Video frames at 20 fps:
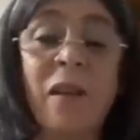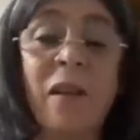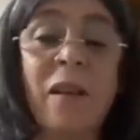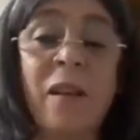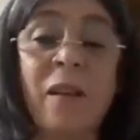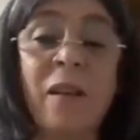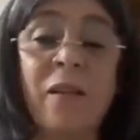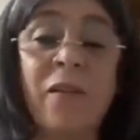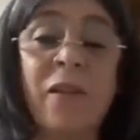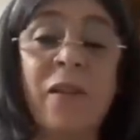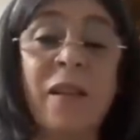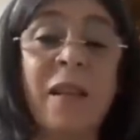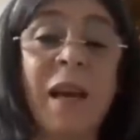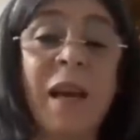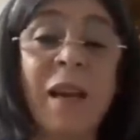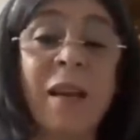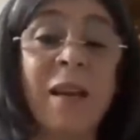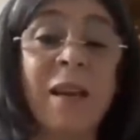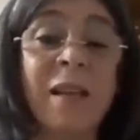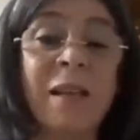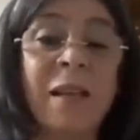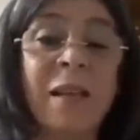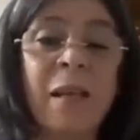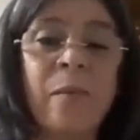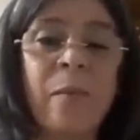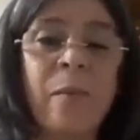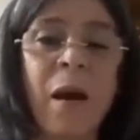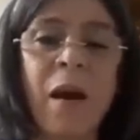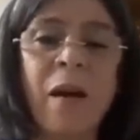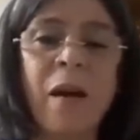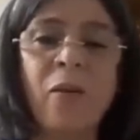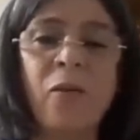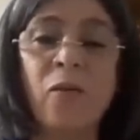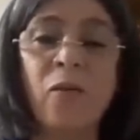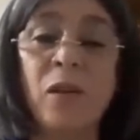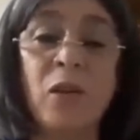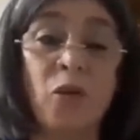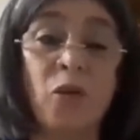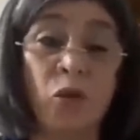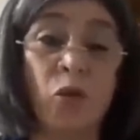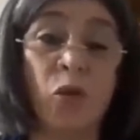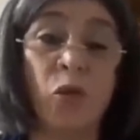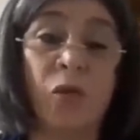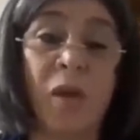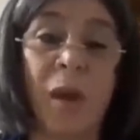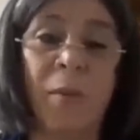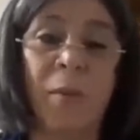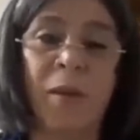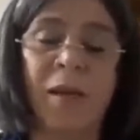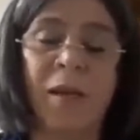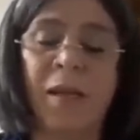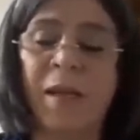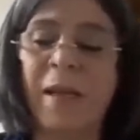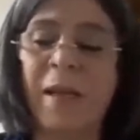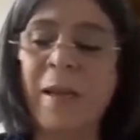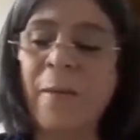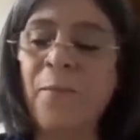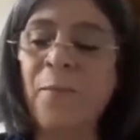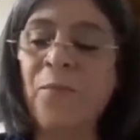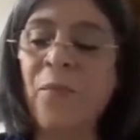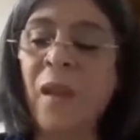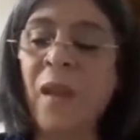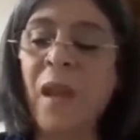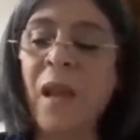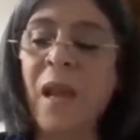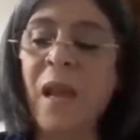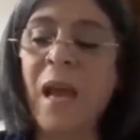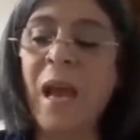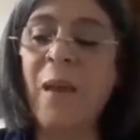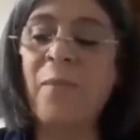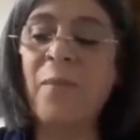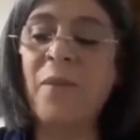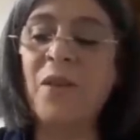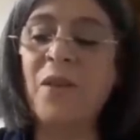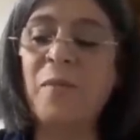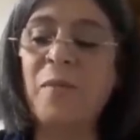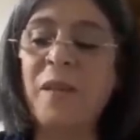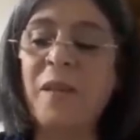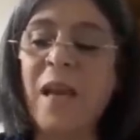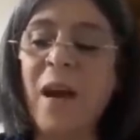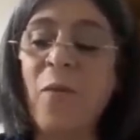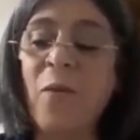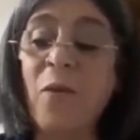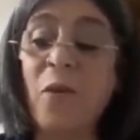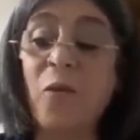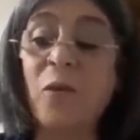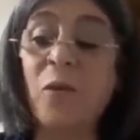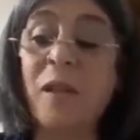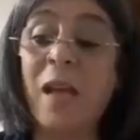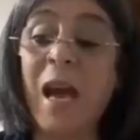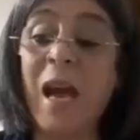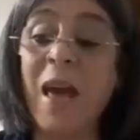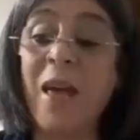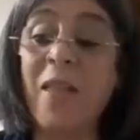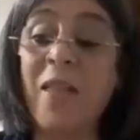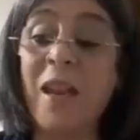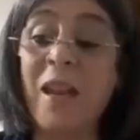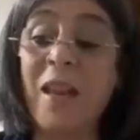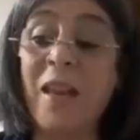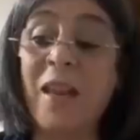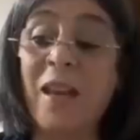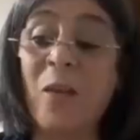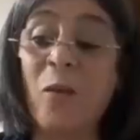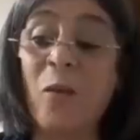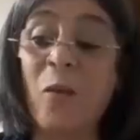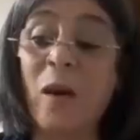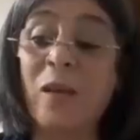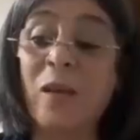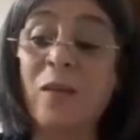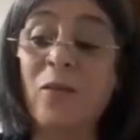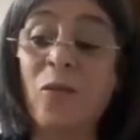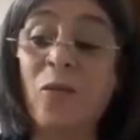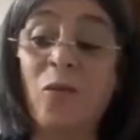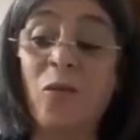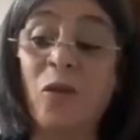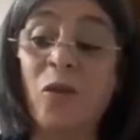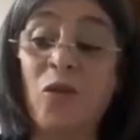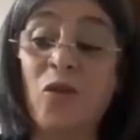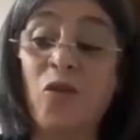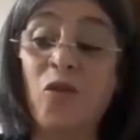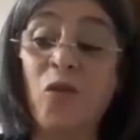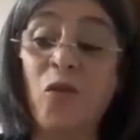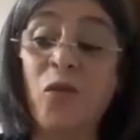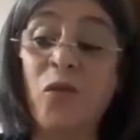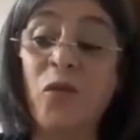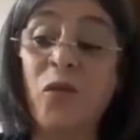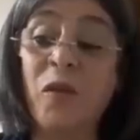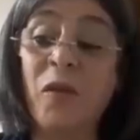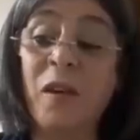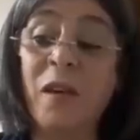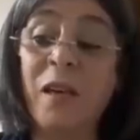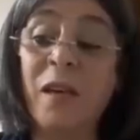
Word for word: في في دار قديمه كنا نسكنوا فيها بكري حب يجبدها وانا كنت حاضره ذاك الوقت كنت نشوف